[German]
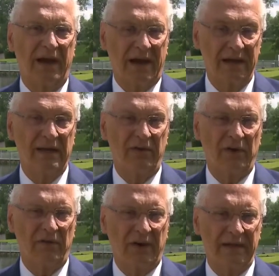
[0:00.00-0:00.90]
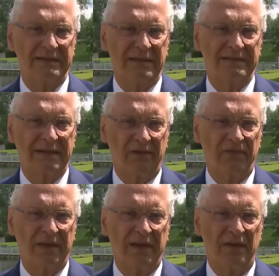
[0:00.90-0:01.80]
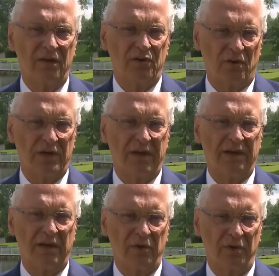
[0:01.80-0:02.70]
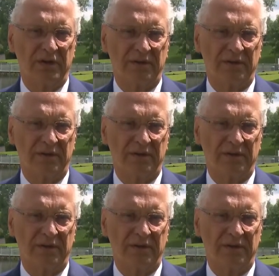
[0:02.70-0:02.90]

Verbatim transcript: Angriff auf Einsatzkräfte deutlich erhöht